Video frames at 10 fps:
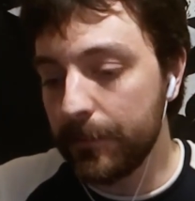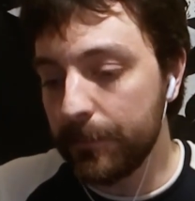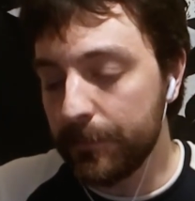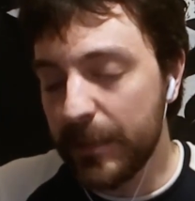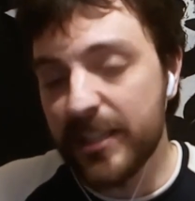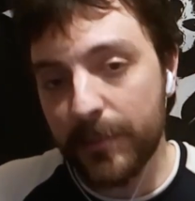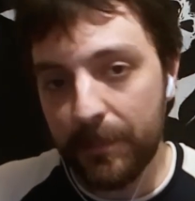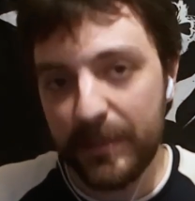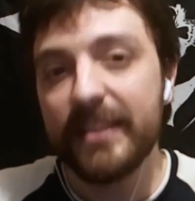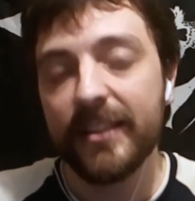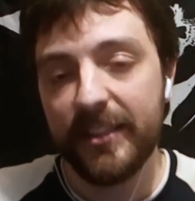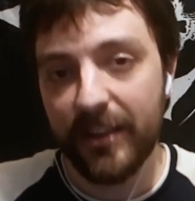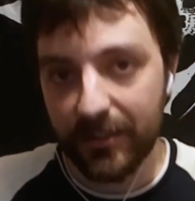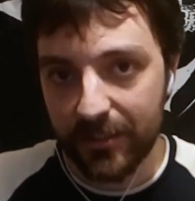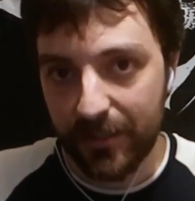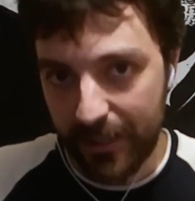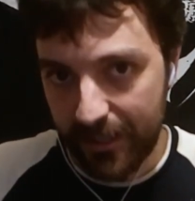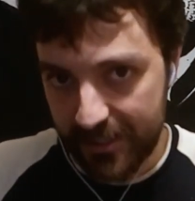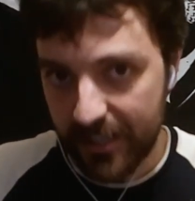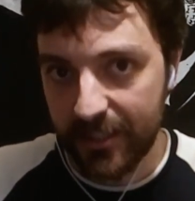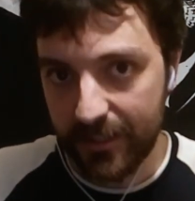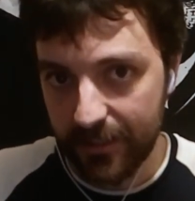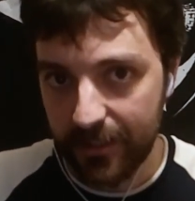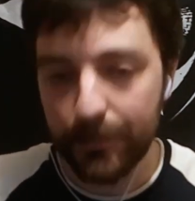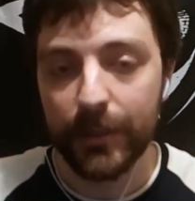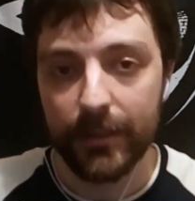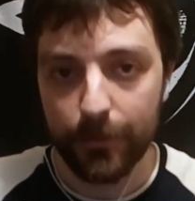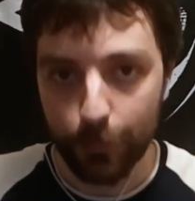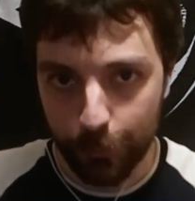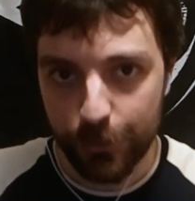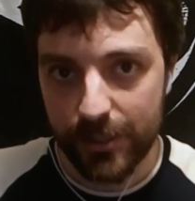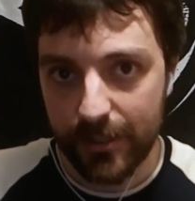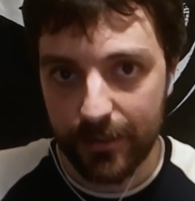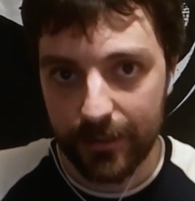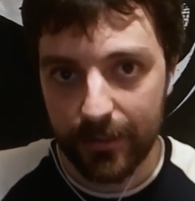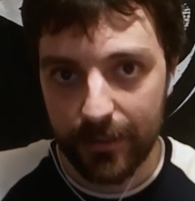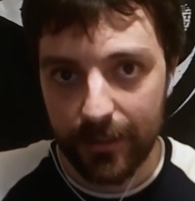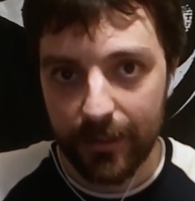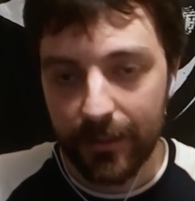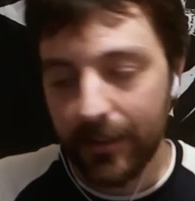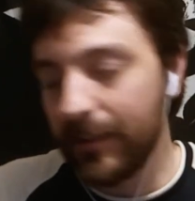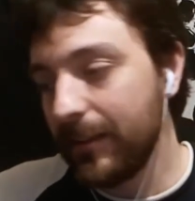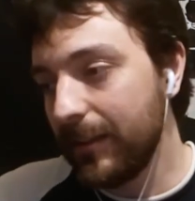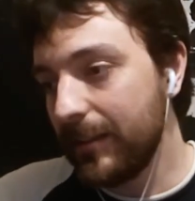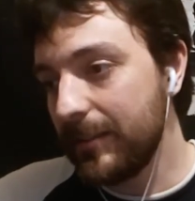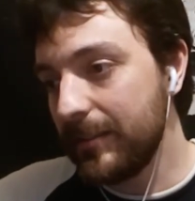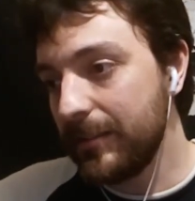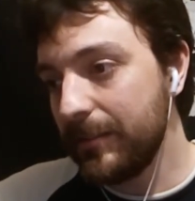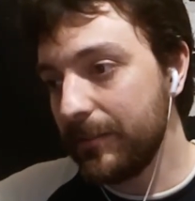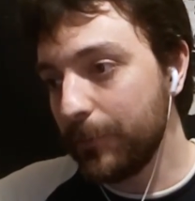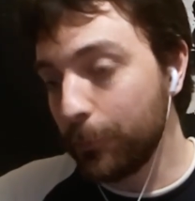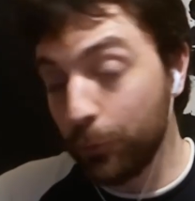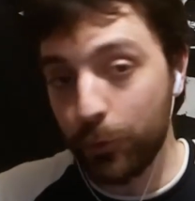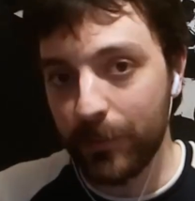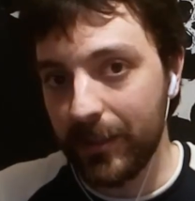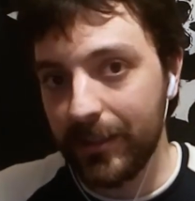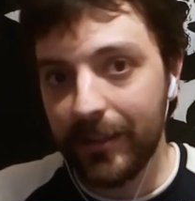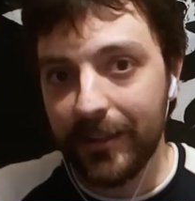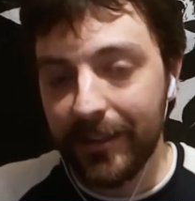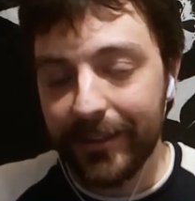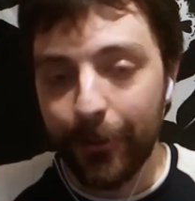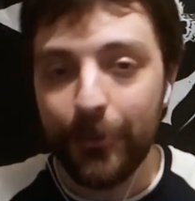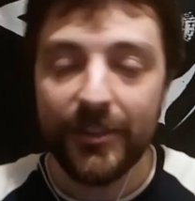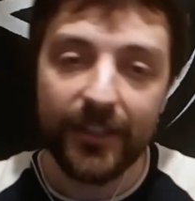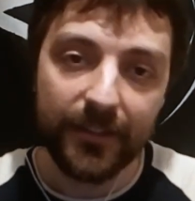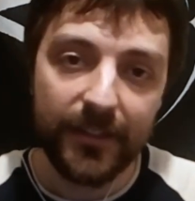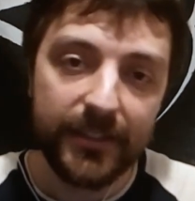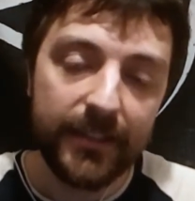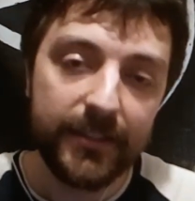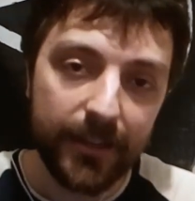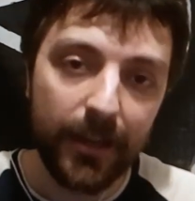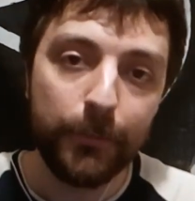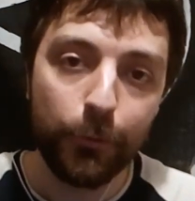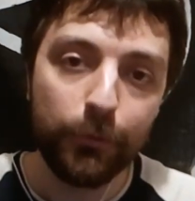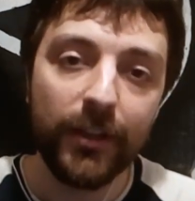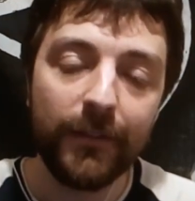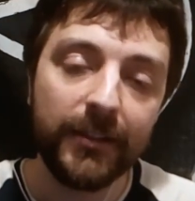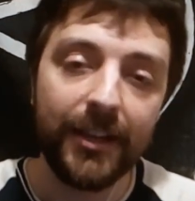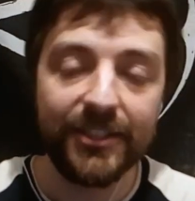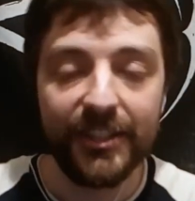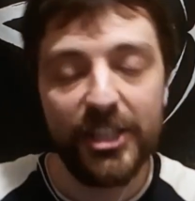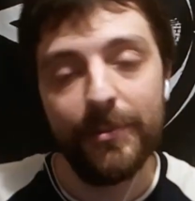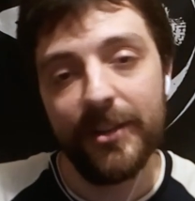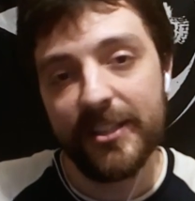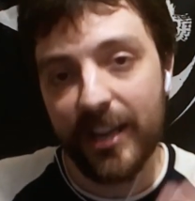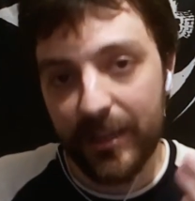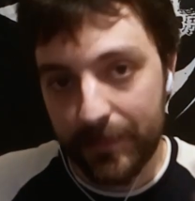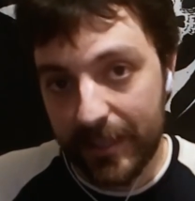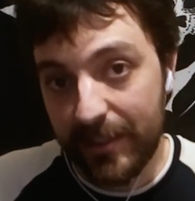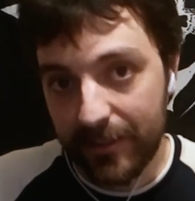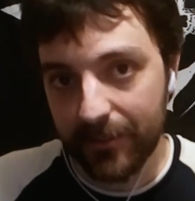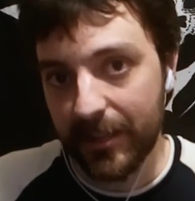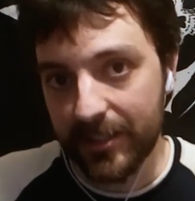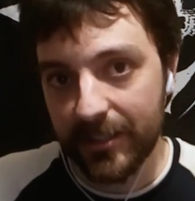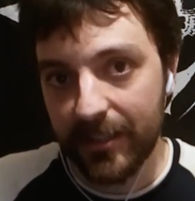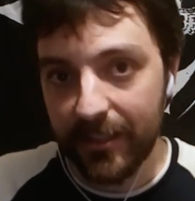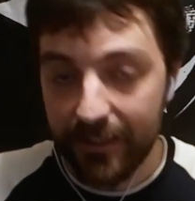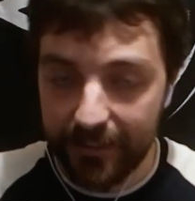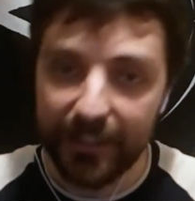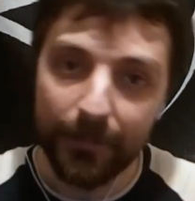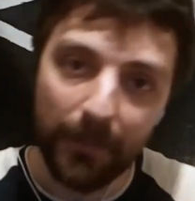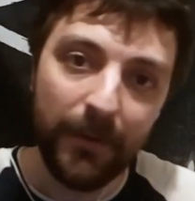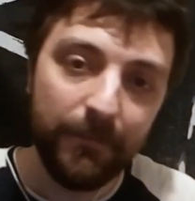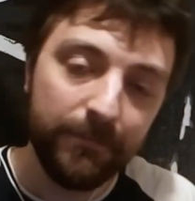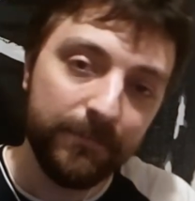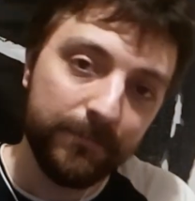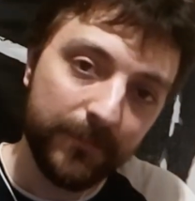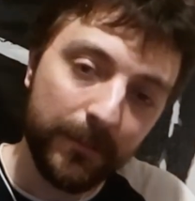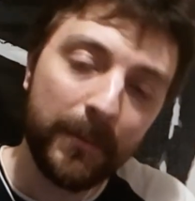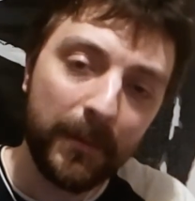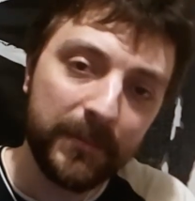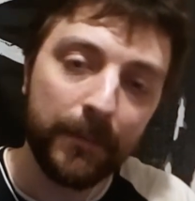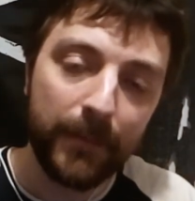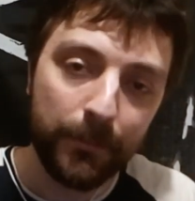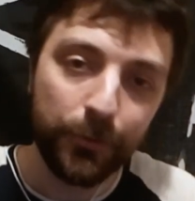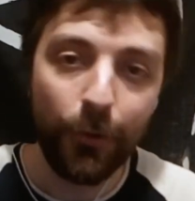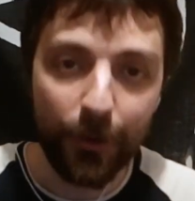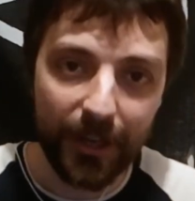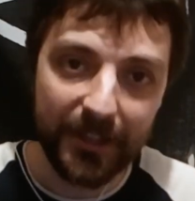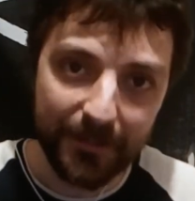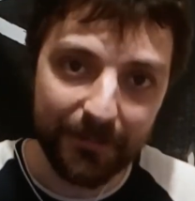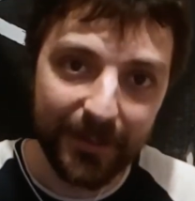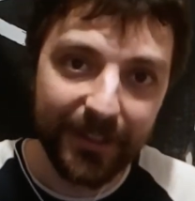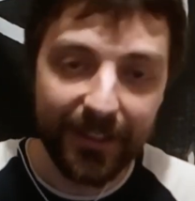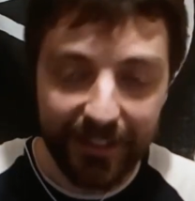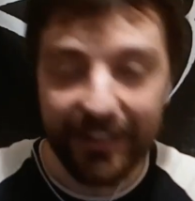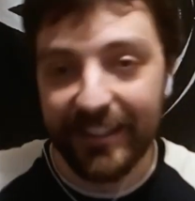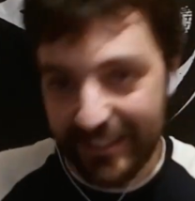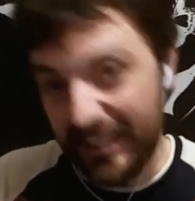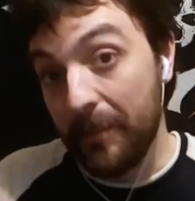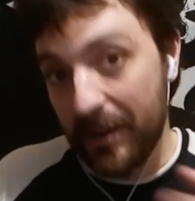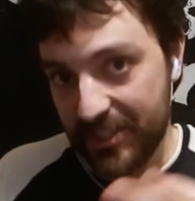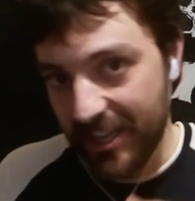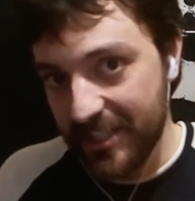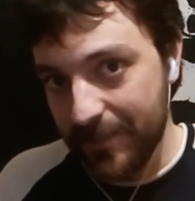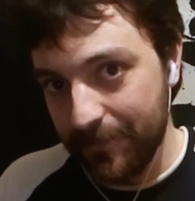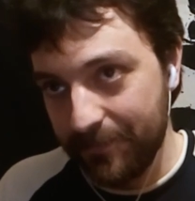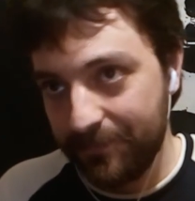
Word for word: ne zaman bir insanı yargılayacak gibi olursan e, unutma. O insanlar senin sahip olduğun avantajların hiçbirine sahip değildirler dedi babam ve babamdan ben bunu öğrendim e, diye başlar.